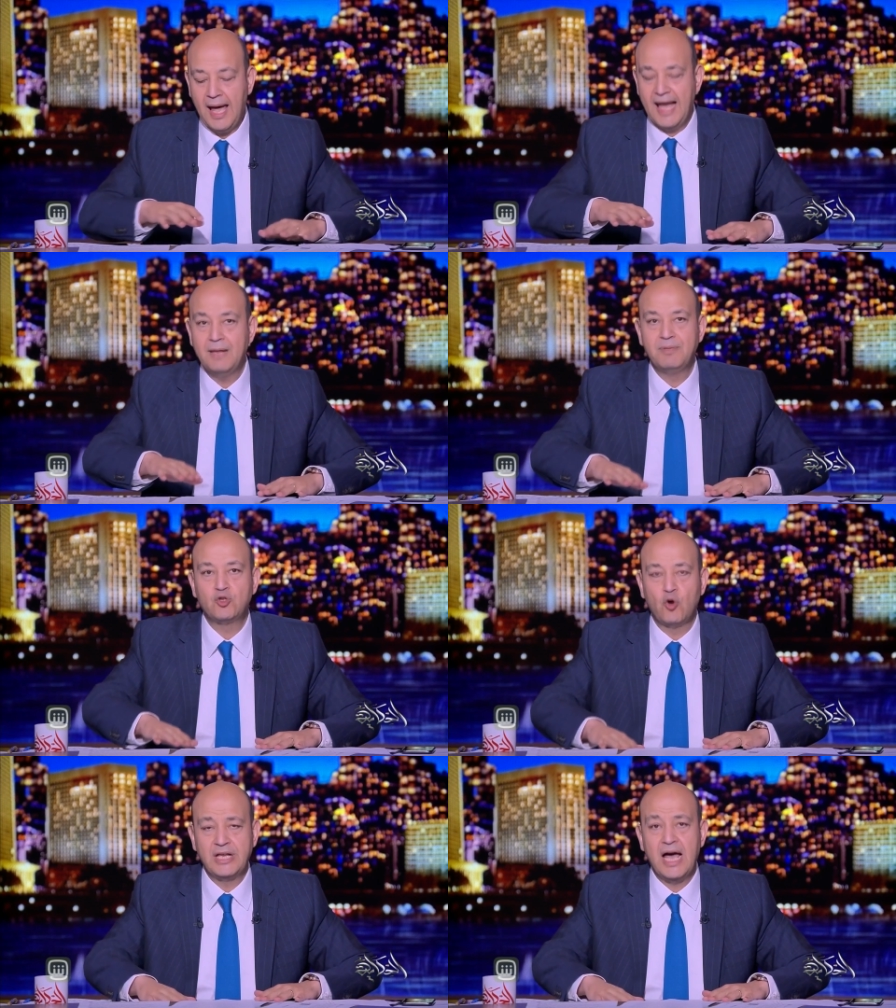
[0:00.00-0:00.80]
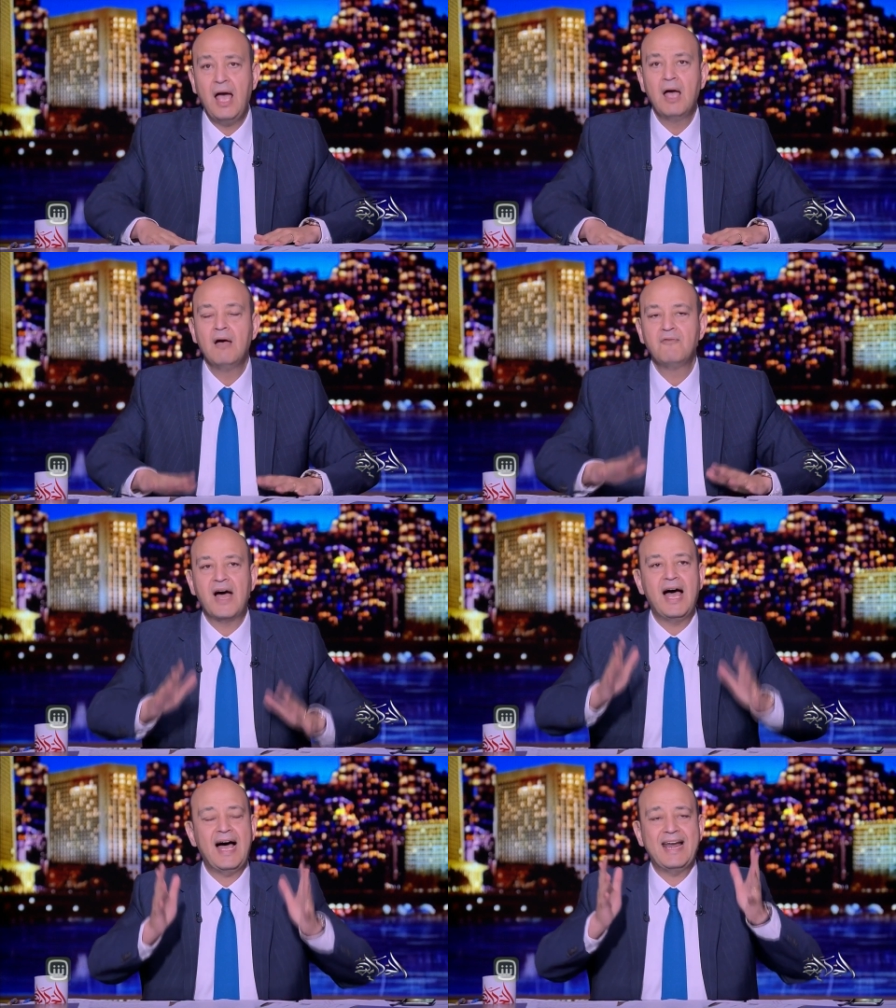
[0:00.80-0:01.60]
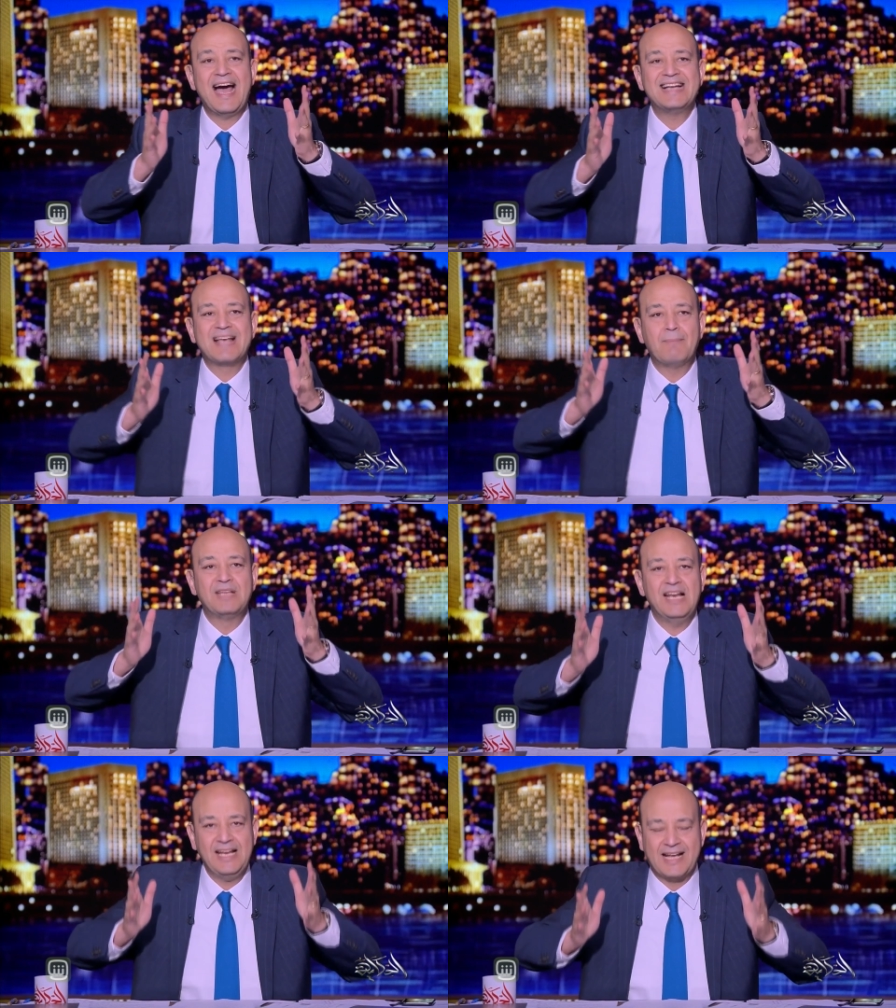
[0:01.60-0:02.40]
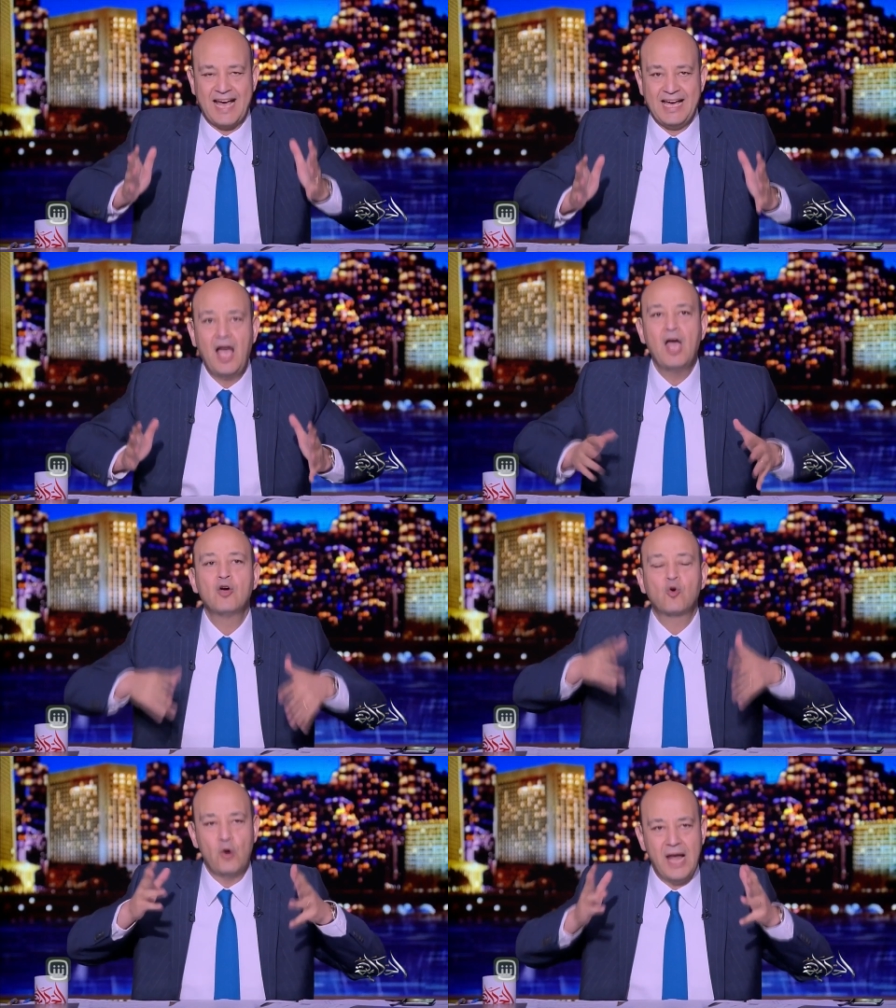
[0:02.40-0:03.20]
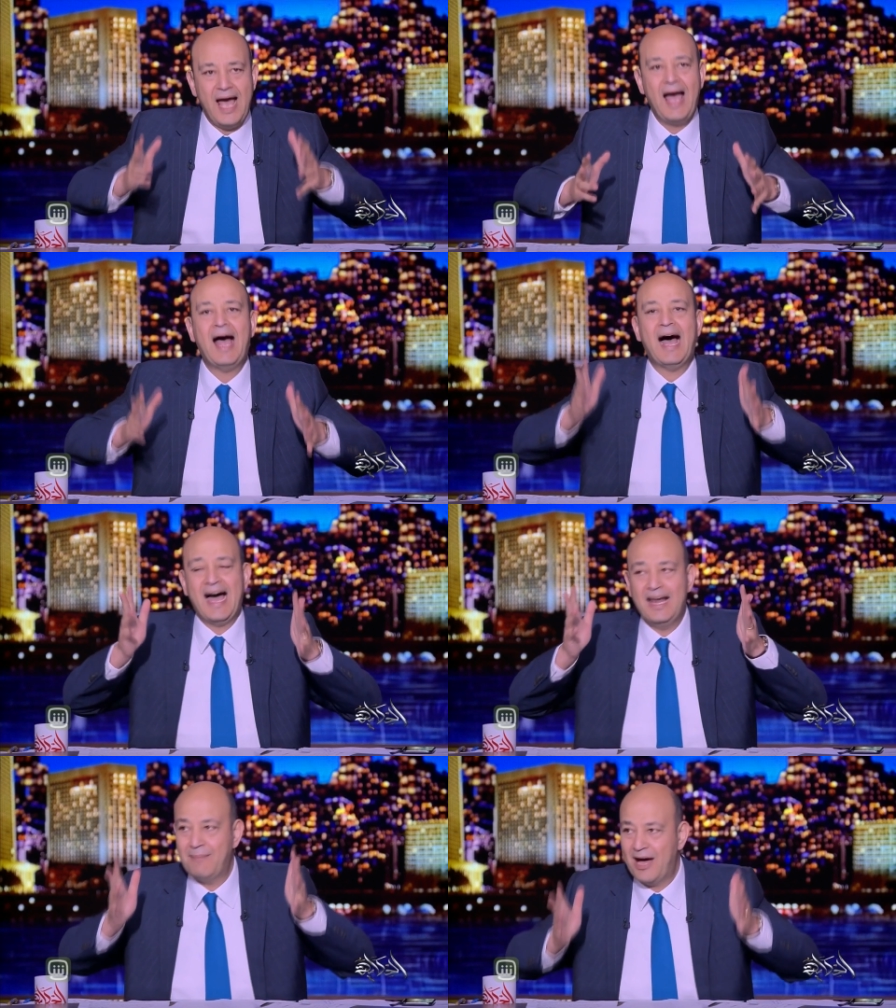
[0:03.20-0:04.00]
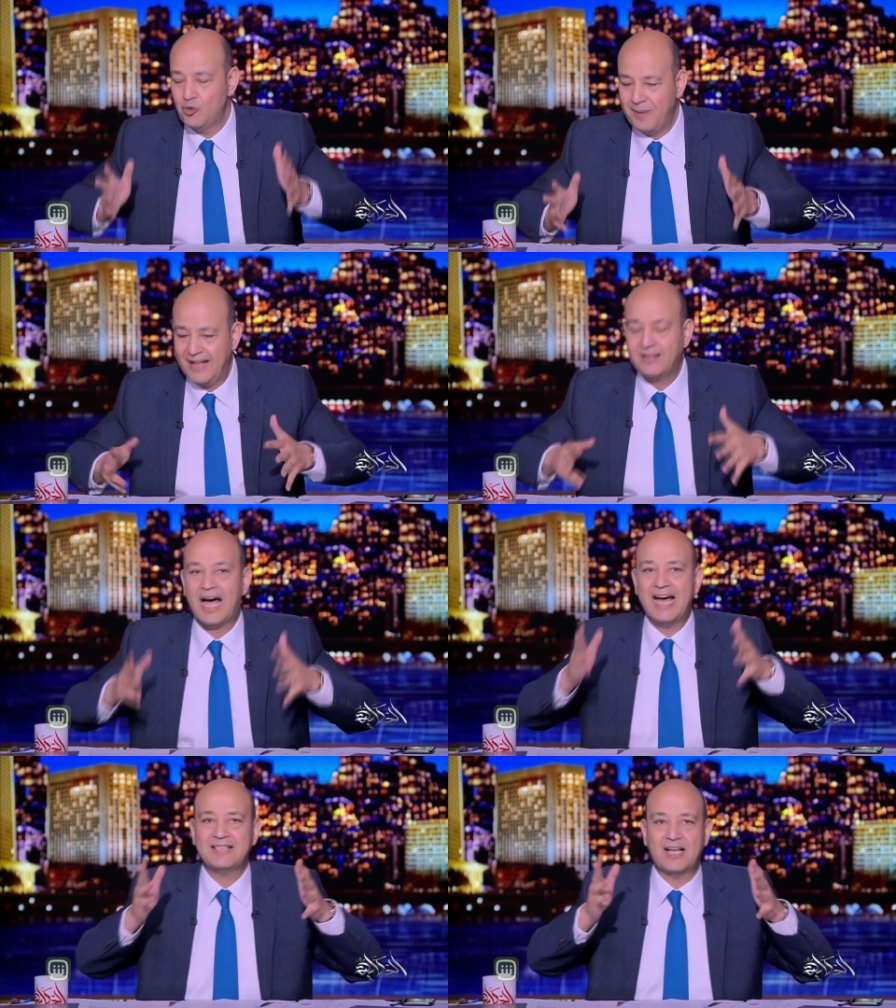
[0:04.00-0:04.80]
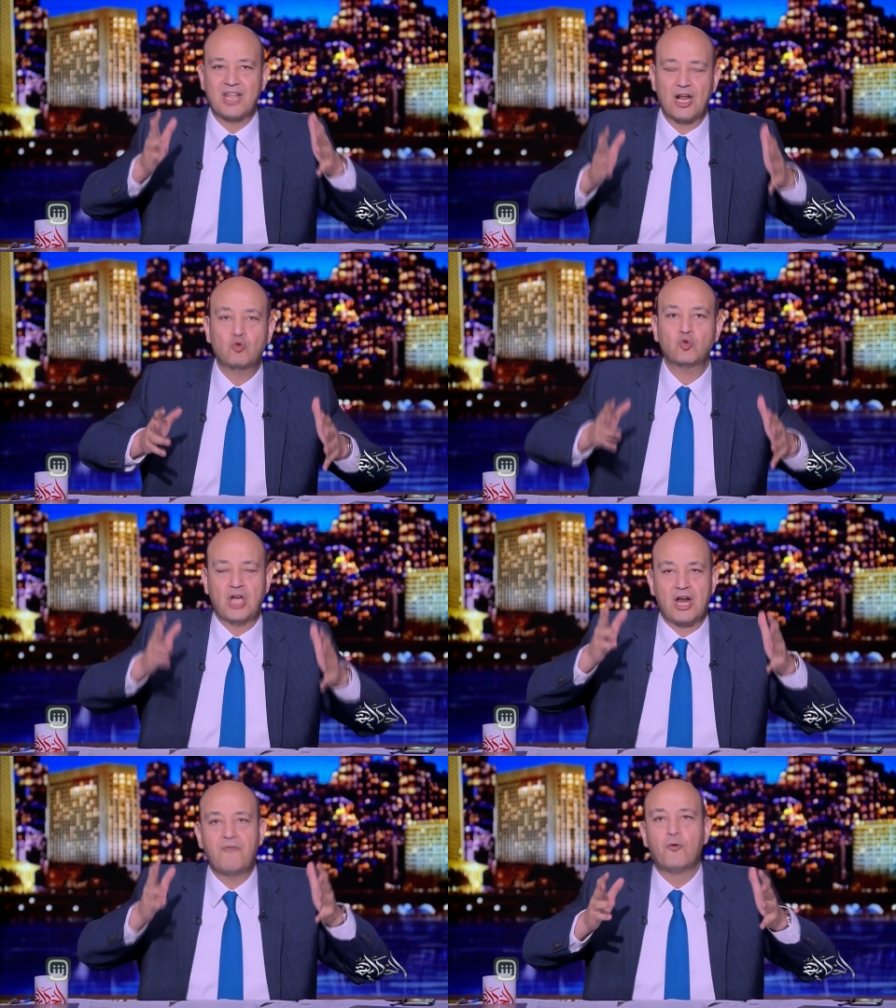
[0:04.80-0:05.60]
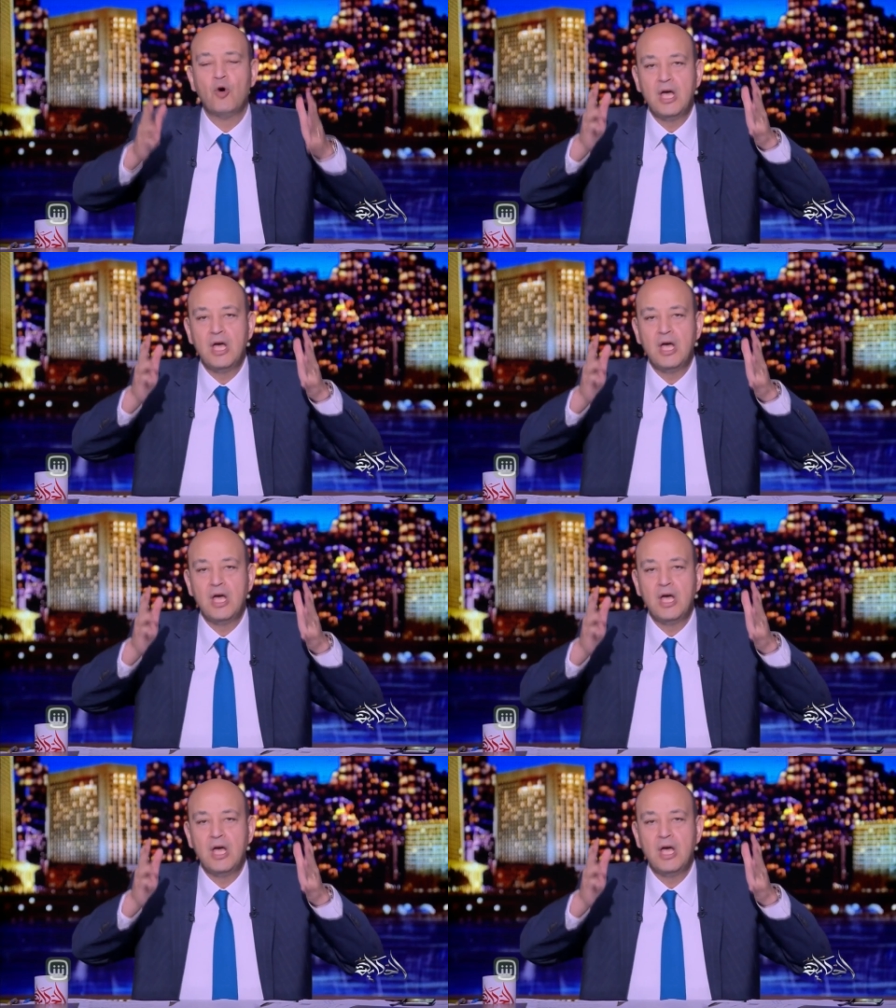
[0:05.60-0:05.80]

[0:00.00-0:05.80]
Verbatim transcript: قالب الدنيا فانا عايز ابني الحكايه كلها على معلومات عايز حضراتكم تعرفوا